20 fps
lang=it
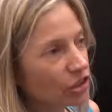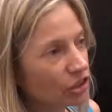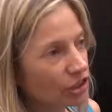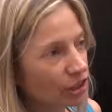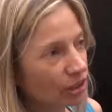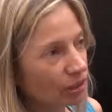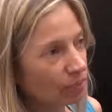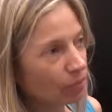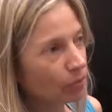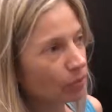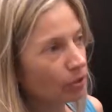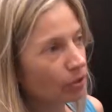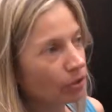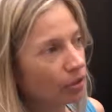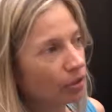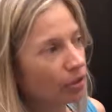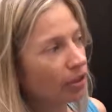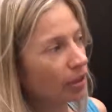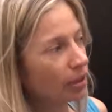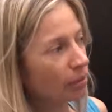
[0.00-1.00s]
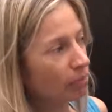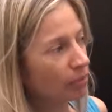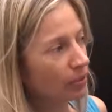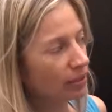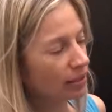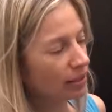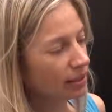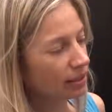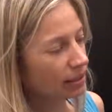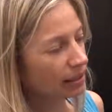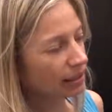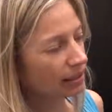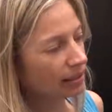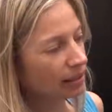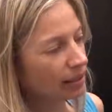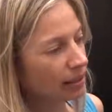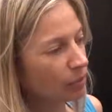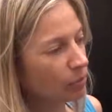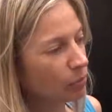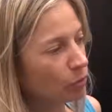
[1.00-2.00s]
cibo
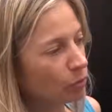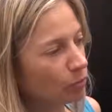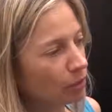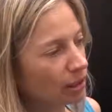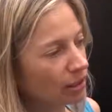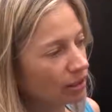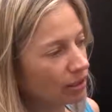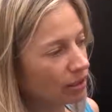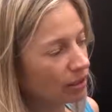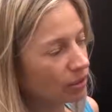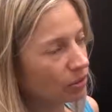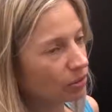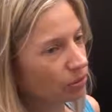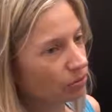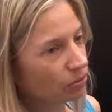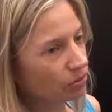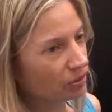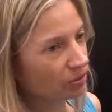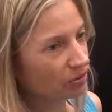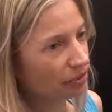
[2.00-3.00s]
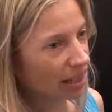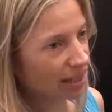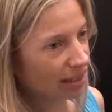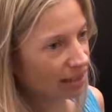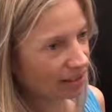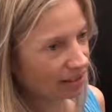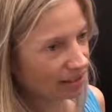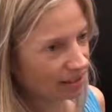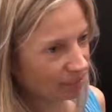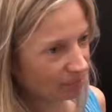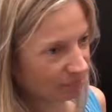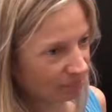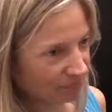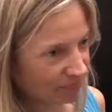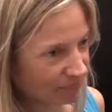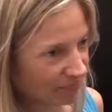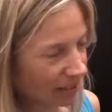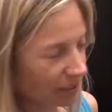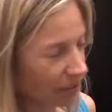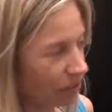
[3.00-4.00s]
rappresenta i momenti conviviali,
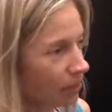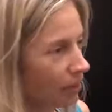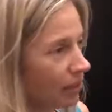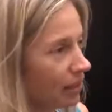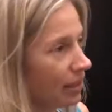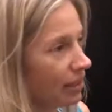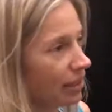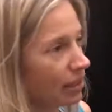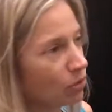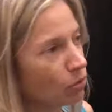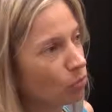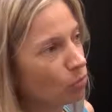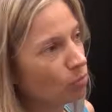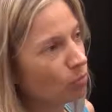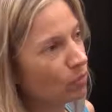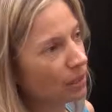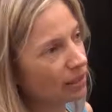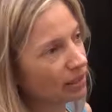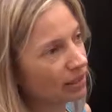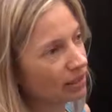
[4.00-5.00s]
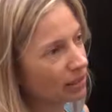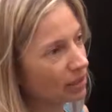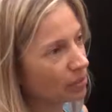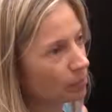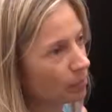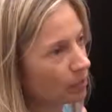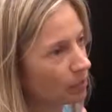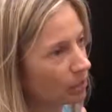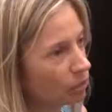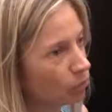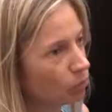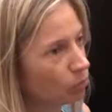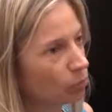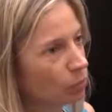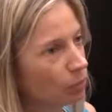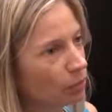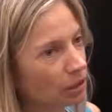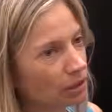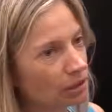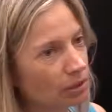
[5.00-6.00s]
quindi accompagna spesso i
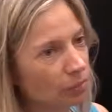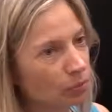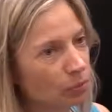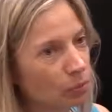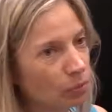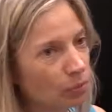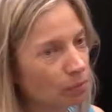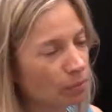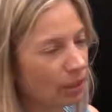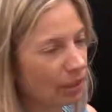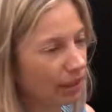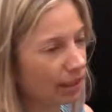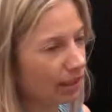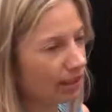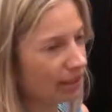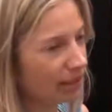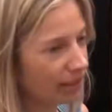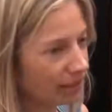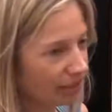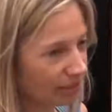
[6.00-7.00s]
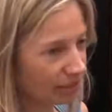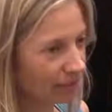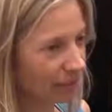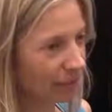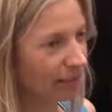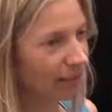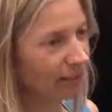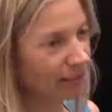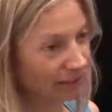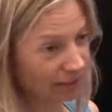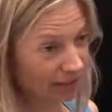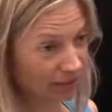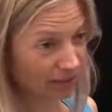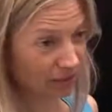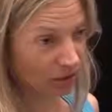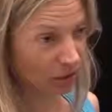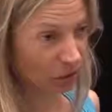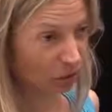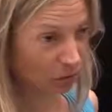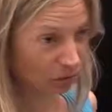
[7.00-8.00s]
momenti più belli nelle
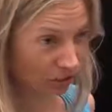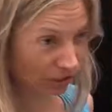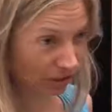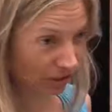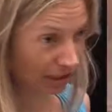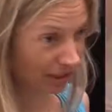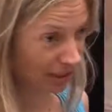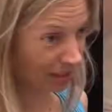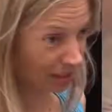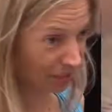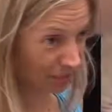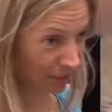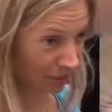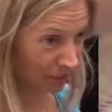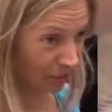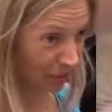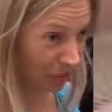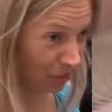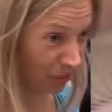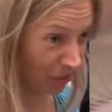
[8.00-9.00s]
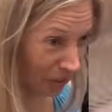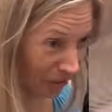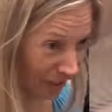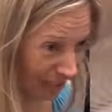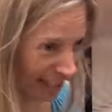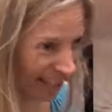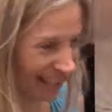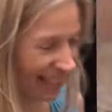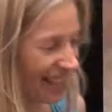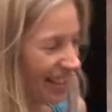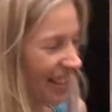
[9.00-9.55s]
relazioni tra le persone.